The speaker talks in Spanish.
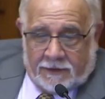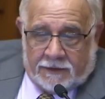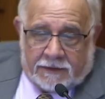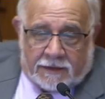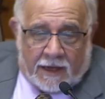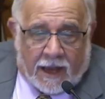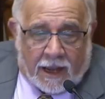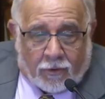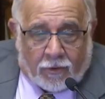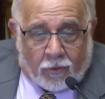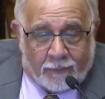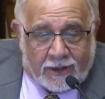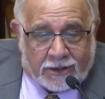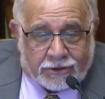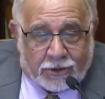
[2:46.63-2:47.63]
de las
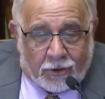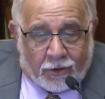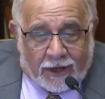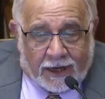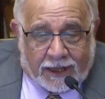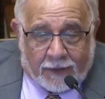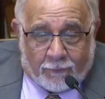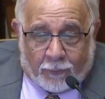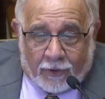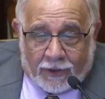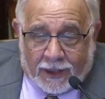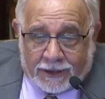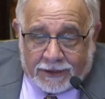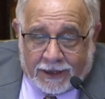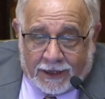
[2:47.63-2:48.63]
convicciones que
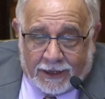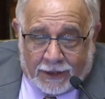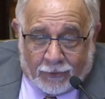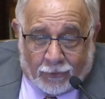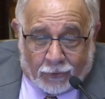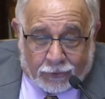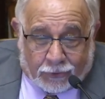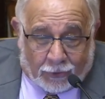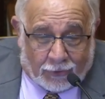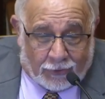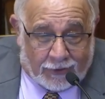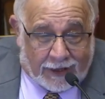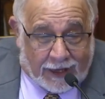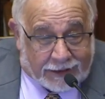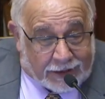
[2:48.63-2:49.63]
puedan tener
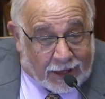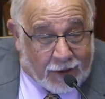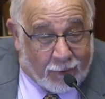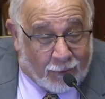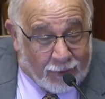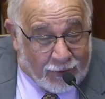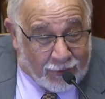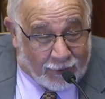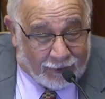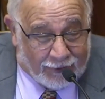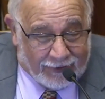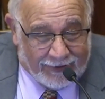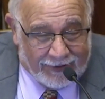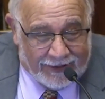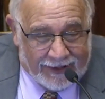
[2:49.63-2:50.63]
otros, las tengo
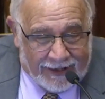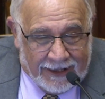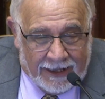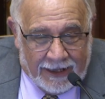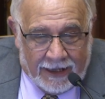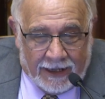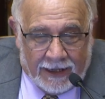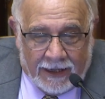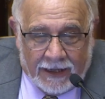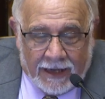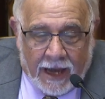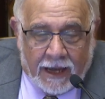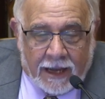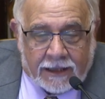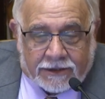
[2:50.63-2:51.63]
yo,
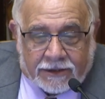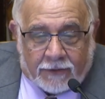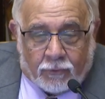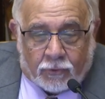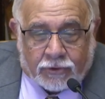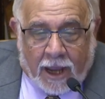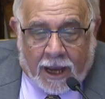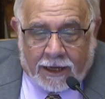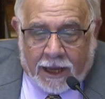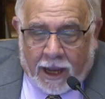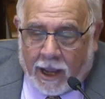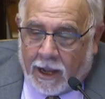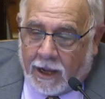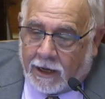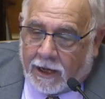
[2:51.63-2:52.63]
la ley
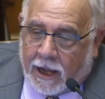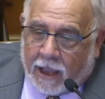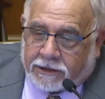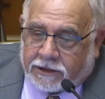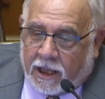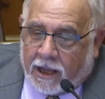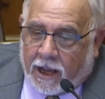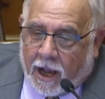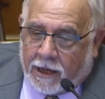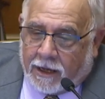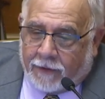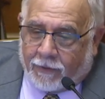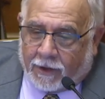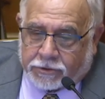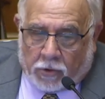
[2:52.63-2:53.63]
tributaria castiga al
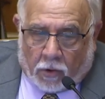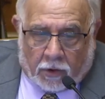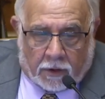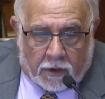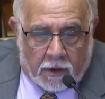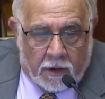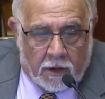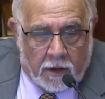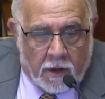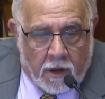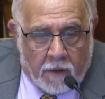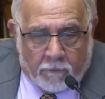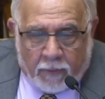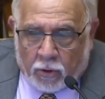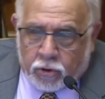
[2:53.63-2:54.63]
evasor
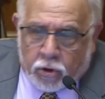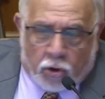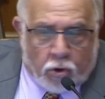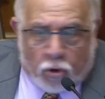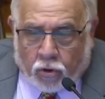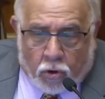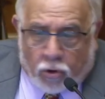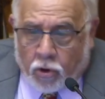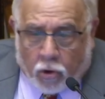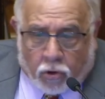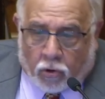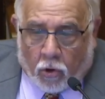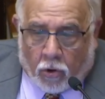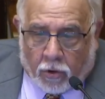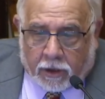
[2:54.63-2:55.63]
pero yo no
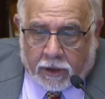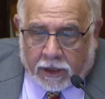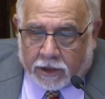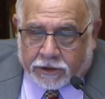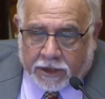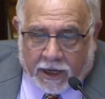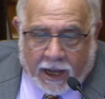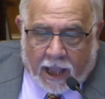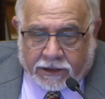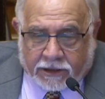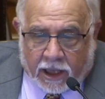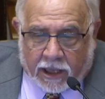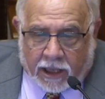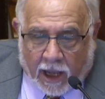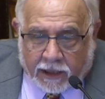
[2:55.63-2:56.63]
conozco que se
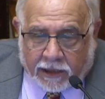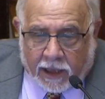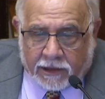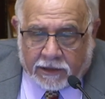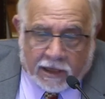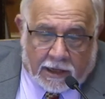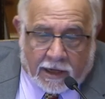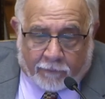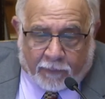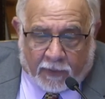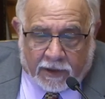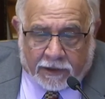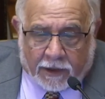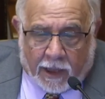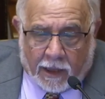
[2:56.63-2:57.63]
castigue a quien
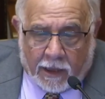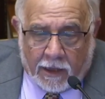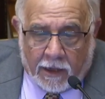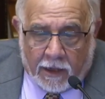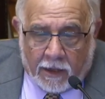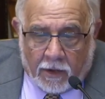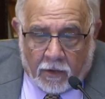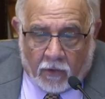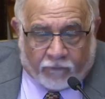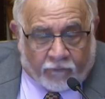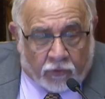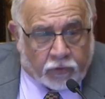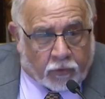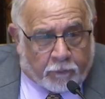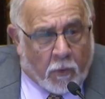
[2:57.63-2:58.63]
dilapida los
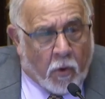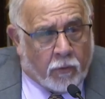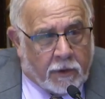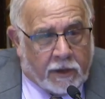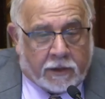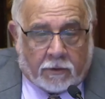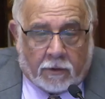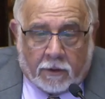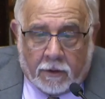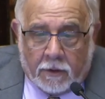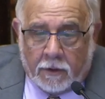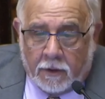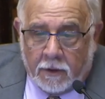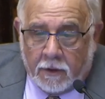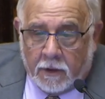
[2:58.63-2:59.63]
fondos públicos.
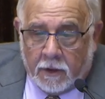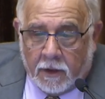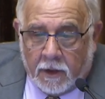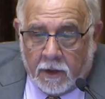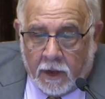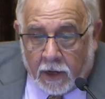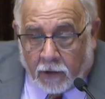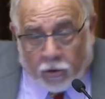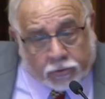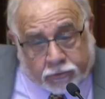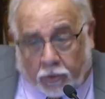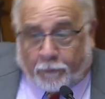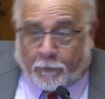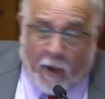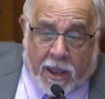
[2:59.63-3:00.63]
En
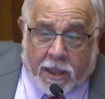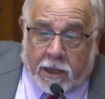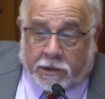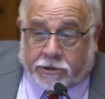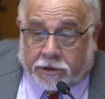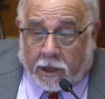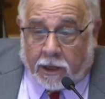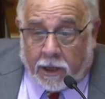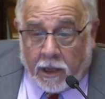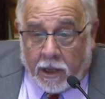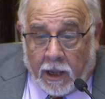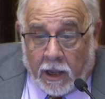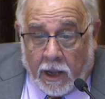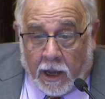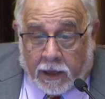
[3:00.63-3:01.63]
otros países,
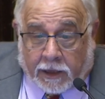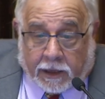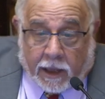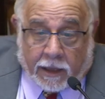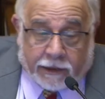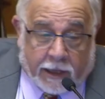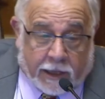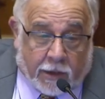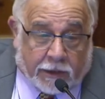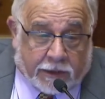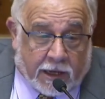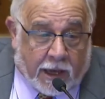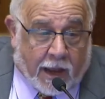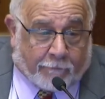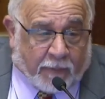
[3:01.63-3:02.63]
el que
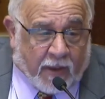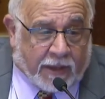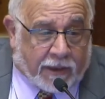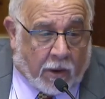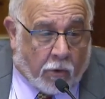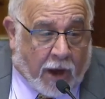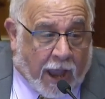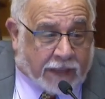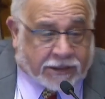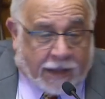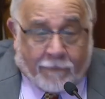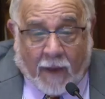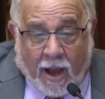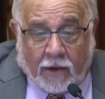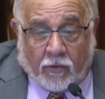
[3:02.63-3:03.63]
dilapida o
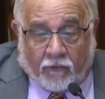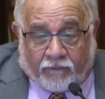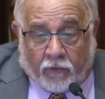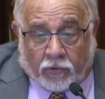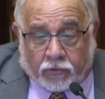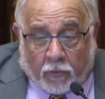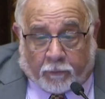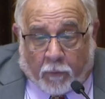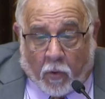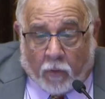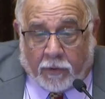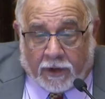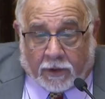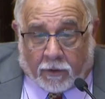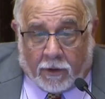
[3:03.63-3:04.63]
gasta mal los fondos
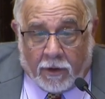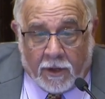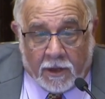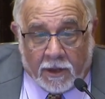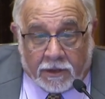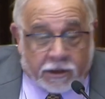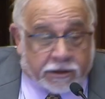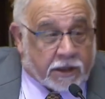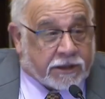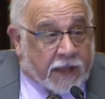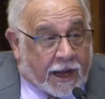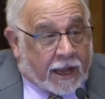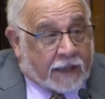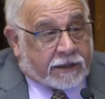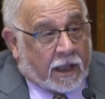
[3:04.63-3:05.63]
públicos, dice,
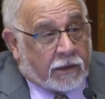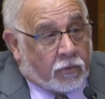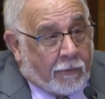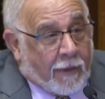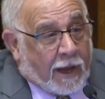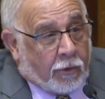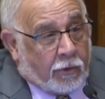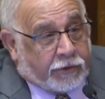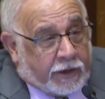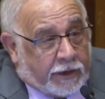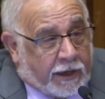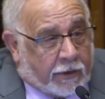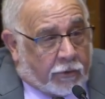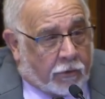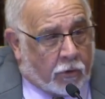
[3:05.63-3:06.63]
está gastando mal los
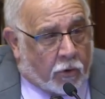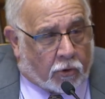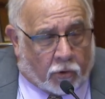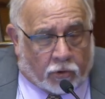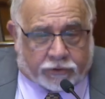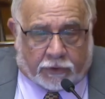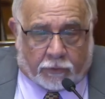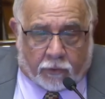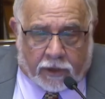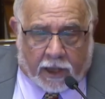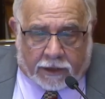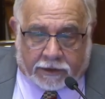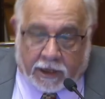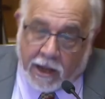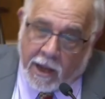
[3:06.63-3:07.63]
dineros de los
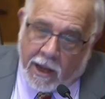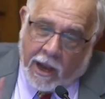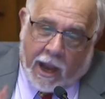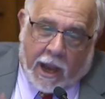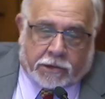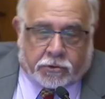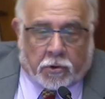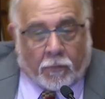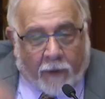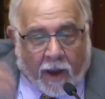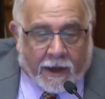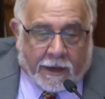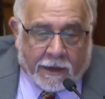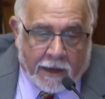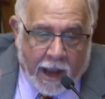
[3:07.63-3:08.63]
contribuyentes. Esos
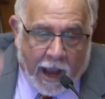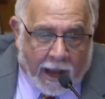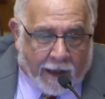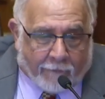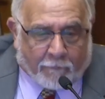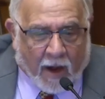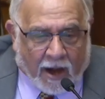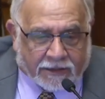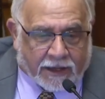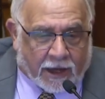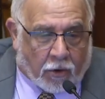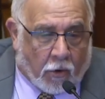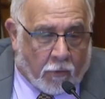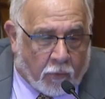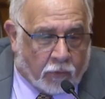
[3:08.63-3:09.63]
van a la parte
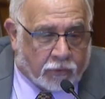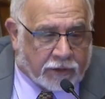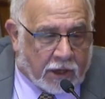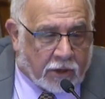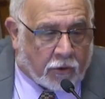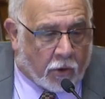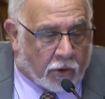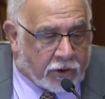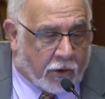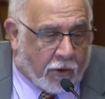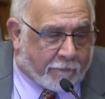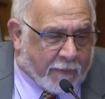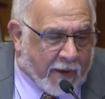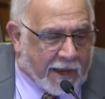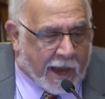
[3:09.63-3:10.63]
común del
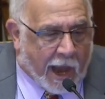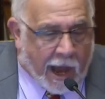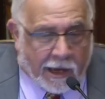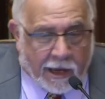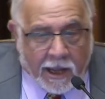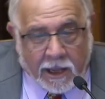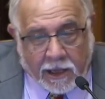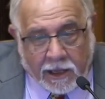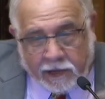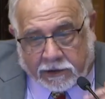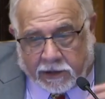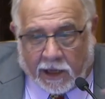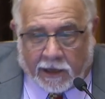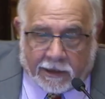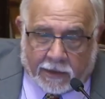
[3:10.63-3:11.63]
Código Penal y
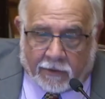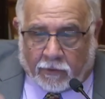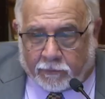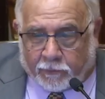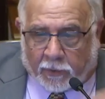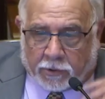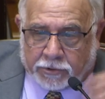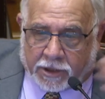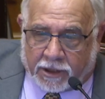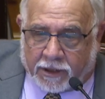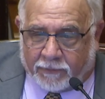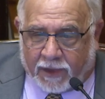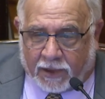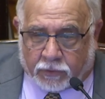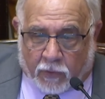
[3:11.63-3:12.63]
tienen un
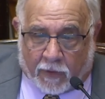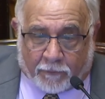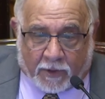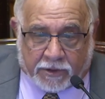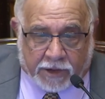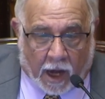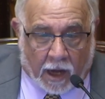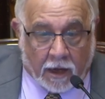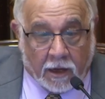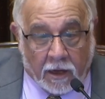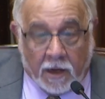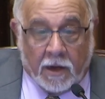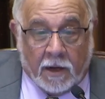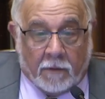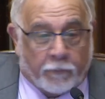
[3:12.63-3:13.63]
procedimiento especial.
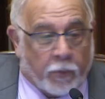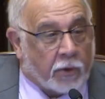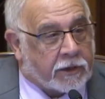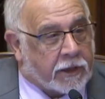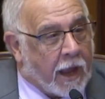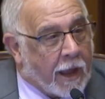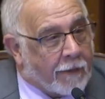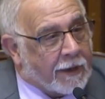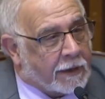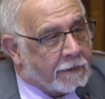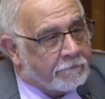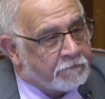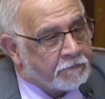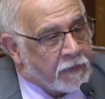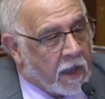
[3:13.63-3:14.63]
Porque, a ver,
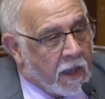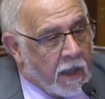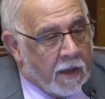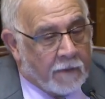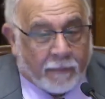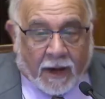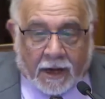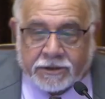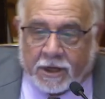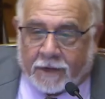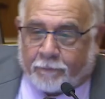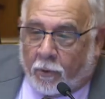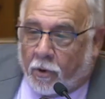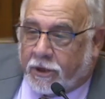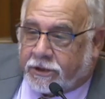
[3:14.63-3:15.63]
para ser
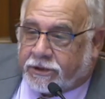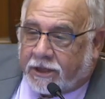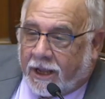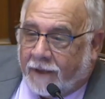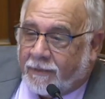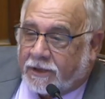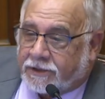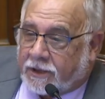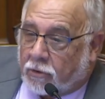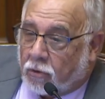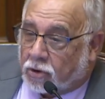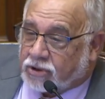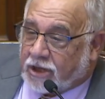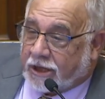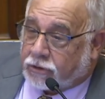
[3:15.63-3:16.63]
políticamente
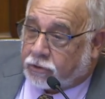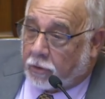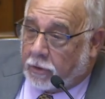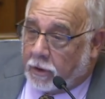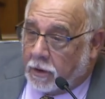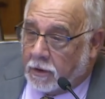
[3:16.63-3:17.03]
correcto,